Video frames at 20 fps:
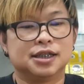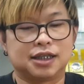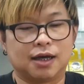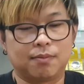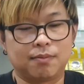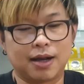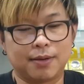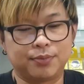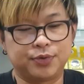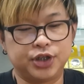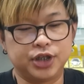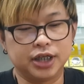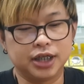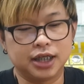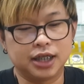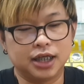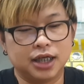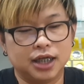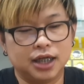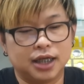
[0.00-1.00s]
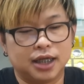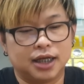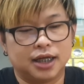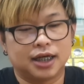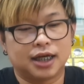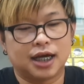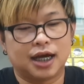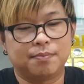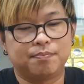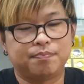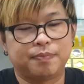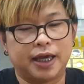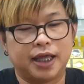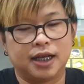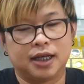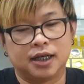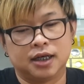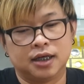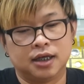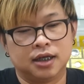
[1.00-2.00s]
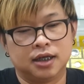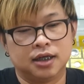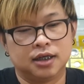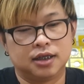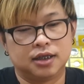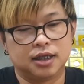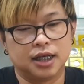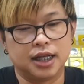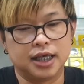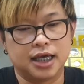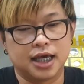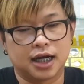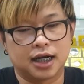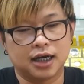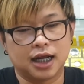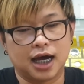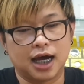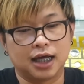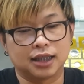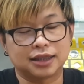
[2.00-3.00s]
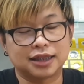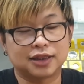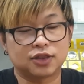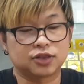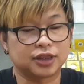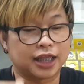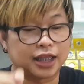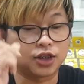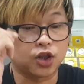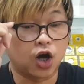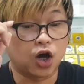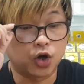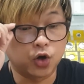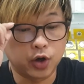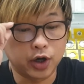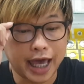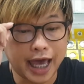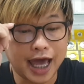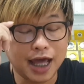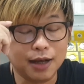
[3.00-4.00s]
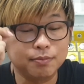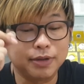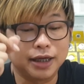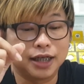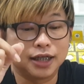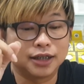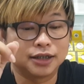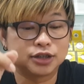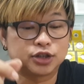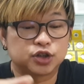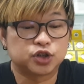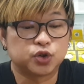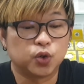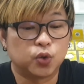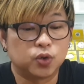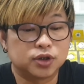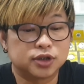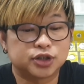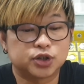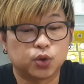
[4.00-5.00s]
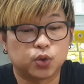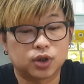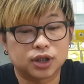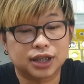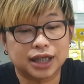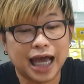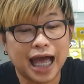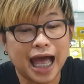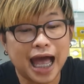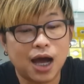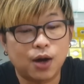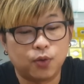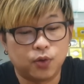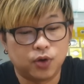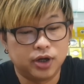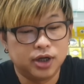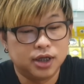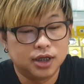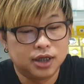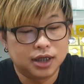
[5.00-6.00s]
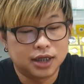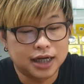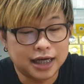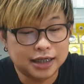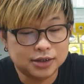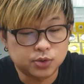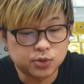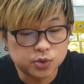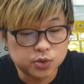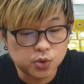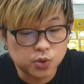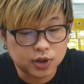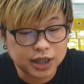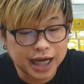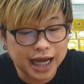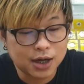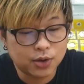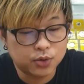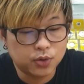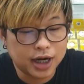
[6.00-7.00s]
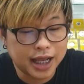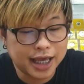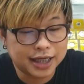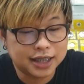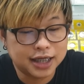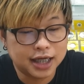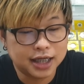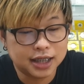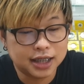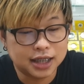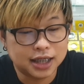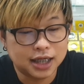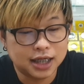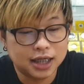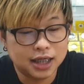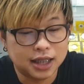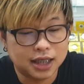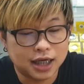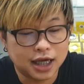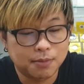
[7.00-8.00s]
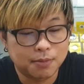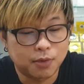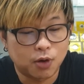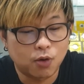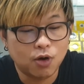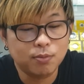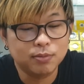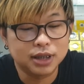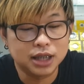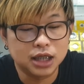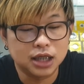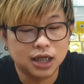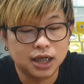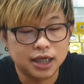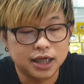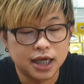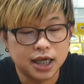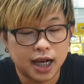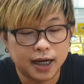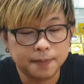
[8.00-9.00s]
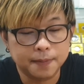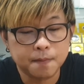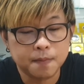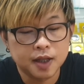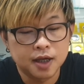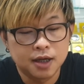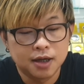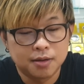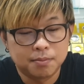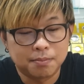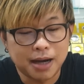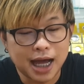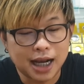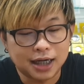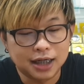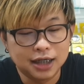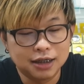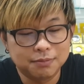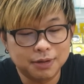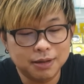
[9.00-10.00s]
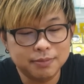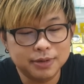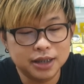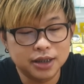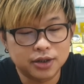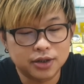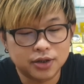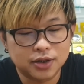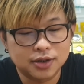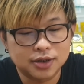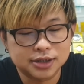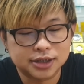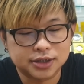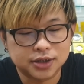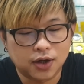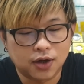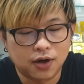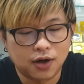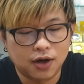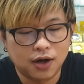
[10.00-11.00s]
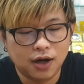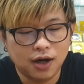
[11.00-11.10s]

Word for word: สำหรับชิ้นนี้นะครับเป็นเหรียญอาจติดต่อโดยแอดมินศูนย์ ศูนย์ เก้านะศูนย์ ศูนย์ เก้าดูแลเคสนี้นะครับบอกว่ามีเหรียญบาทหนึ่งไม่มีรอสอ